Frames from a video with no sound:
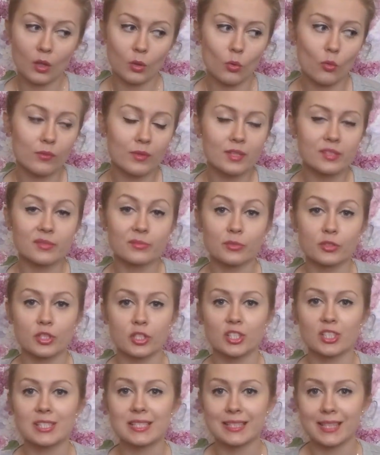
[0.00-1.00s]
Głównie są
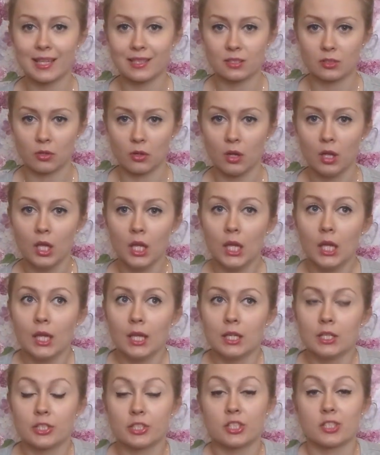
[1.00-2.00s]
to rzeczy z Tesco.
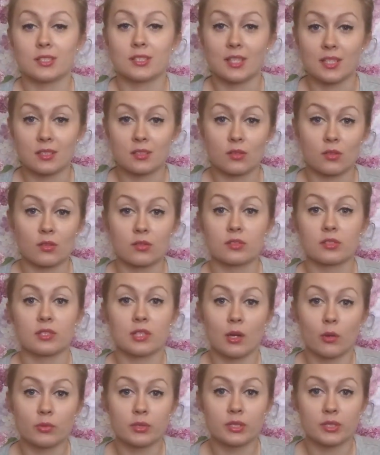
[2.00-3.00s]
Rzeczy z Tesco
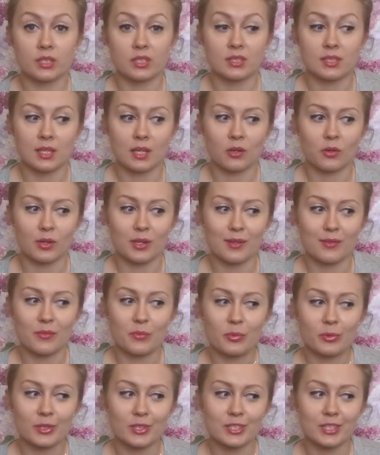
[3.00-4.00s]
z działu dziecięcego. I ja
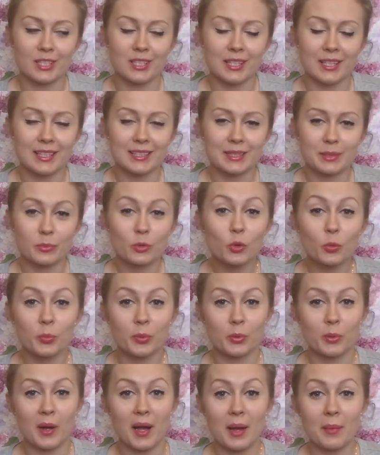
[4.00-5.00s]
Wam pokażę, ile ja tam
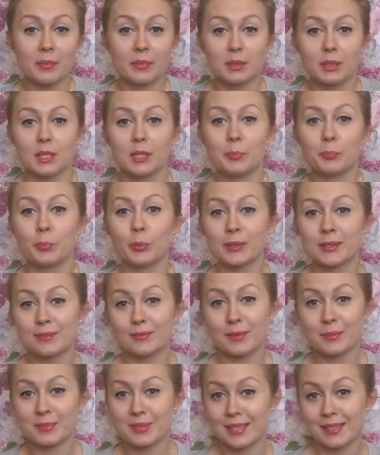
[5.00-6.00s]
kupiłam i
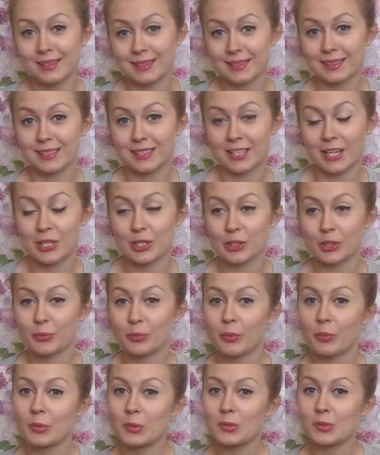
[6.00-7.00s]
podam Wam ceny tych rzeczy,
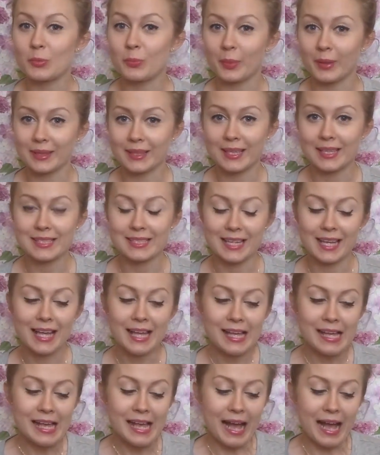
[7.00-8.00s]
to po prostu padniecie.